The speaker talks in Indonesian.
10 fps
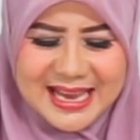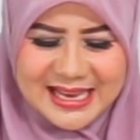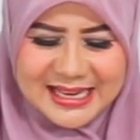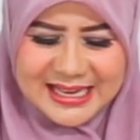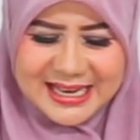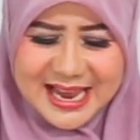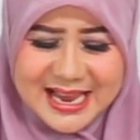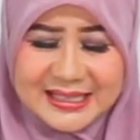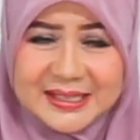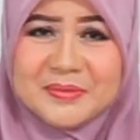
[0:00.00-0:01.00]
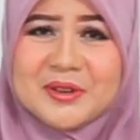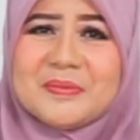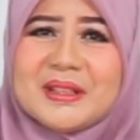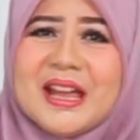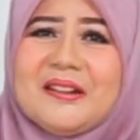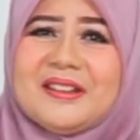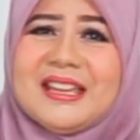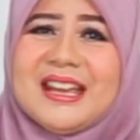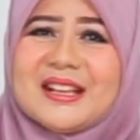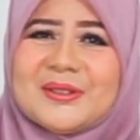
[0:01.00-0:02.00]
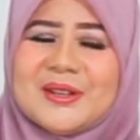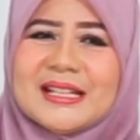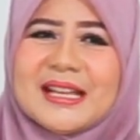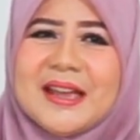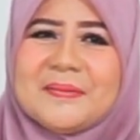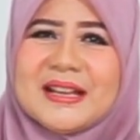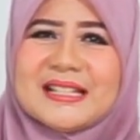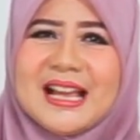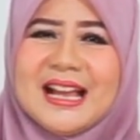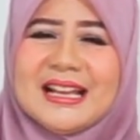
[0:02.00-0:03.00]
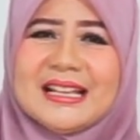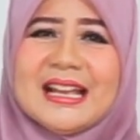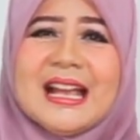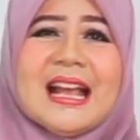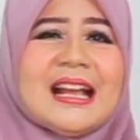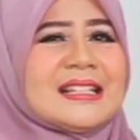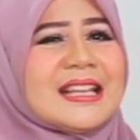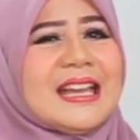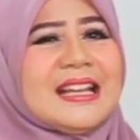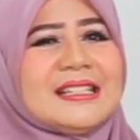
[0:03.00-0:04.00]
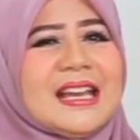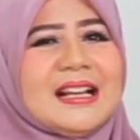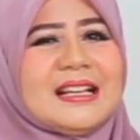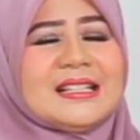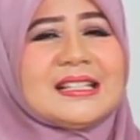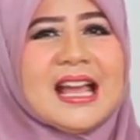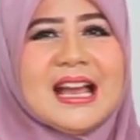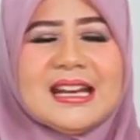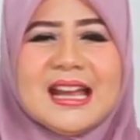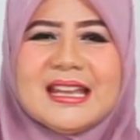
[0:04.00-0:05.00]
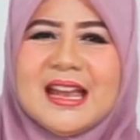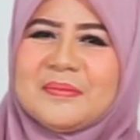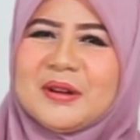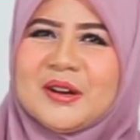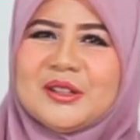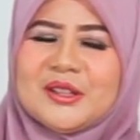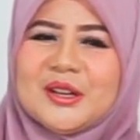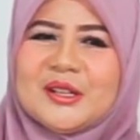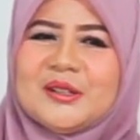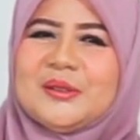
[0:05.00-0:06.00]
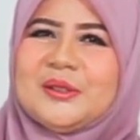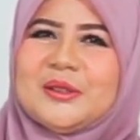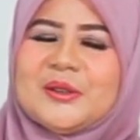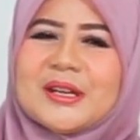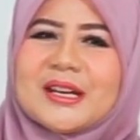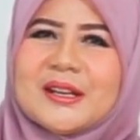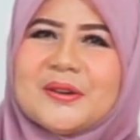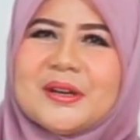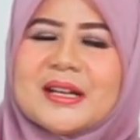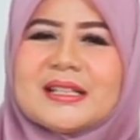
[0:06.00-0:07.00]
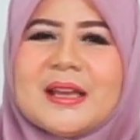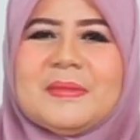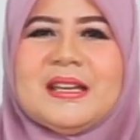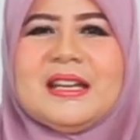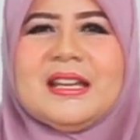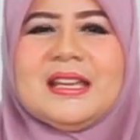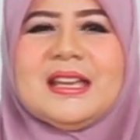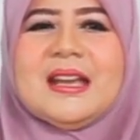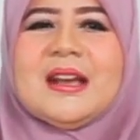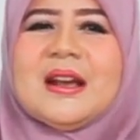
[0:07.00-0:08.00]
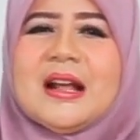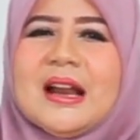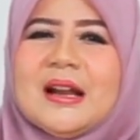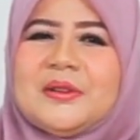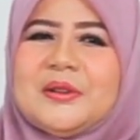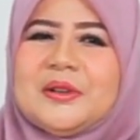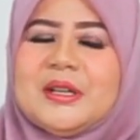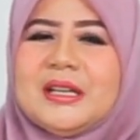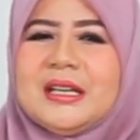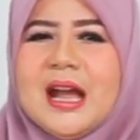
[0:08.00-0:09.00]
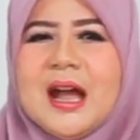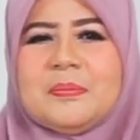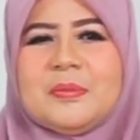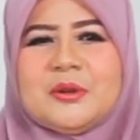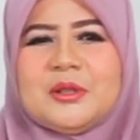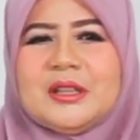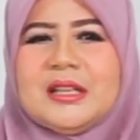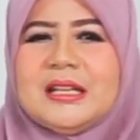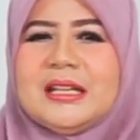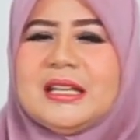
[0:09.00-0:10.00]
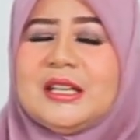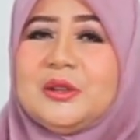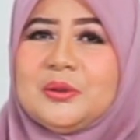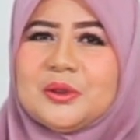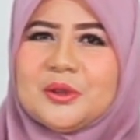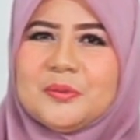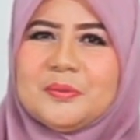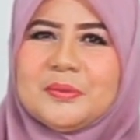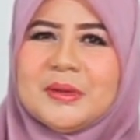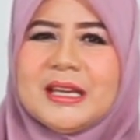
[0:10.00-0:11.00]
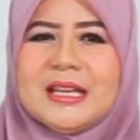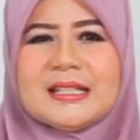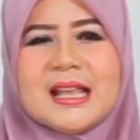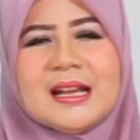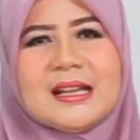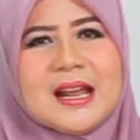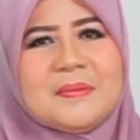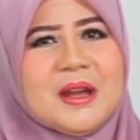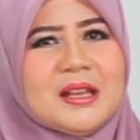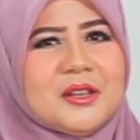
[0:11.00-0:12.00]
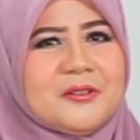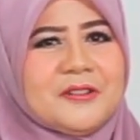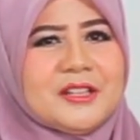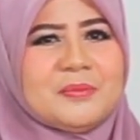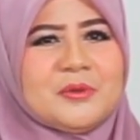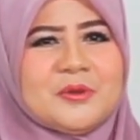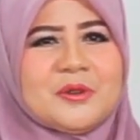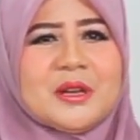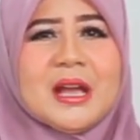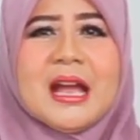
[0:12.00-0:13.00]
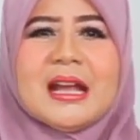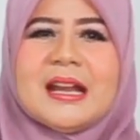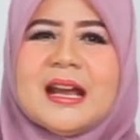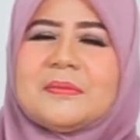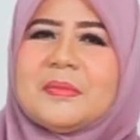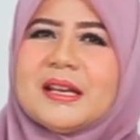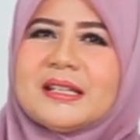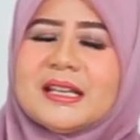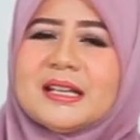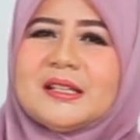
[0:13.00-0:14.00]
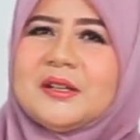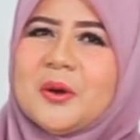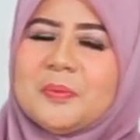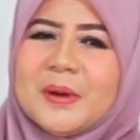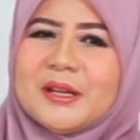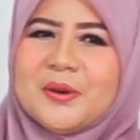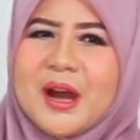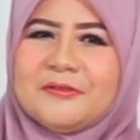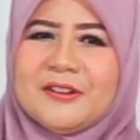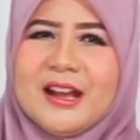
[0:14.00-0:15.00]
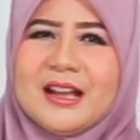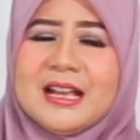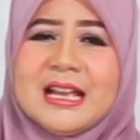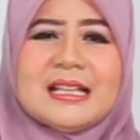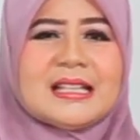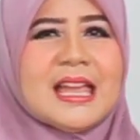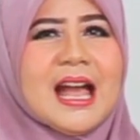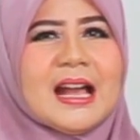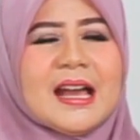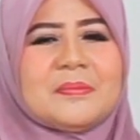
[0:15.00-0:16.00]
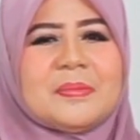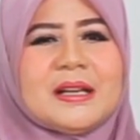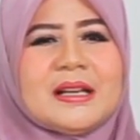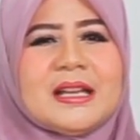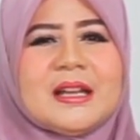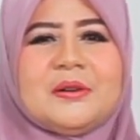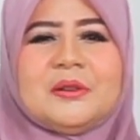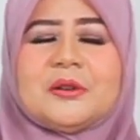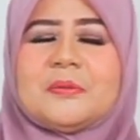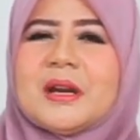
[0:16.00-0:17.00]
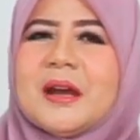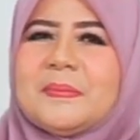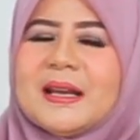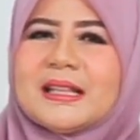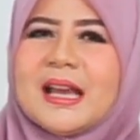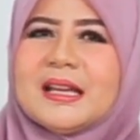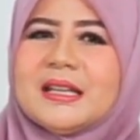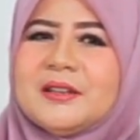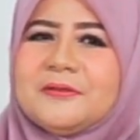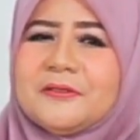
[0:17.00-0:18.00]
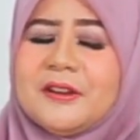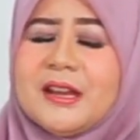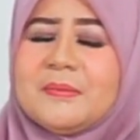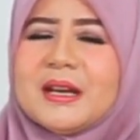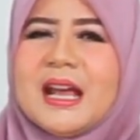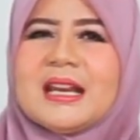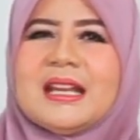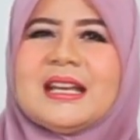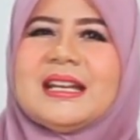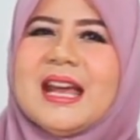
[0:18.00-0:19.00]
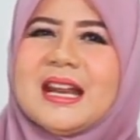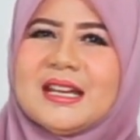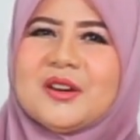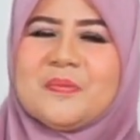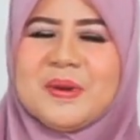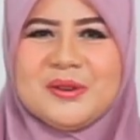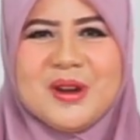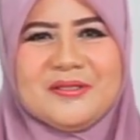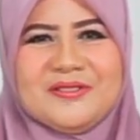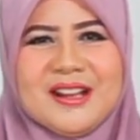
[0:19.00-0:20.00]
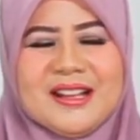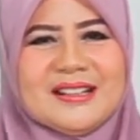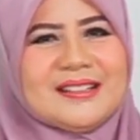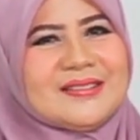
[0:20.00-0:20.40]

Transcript: Ini dia semur Betawi yang sudah saya masak. Saya challenge Anda yang menonton untuk Riko Kersap ini lalu di-upload di YouTube, Instagram atau Facebook dan mention dompet duafa saya akan pilih untuk mendapatkan giveaway menarik dari dompet duafa.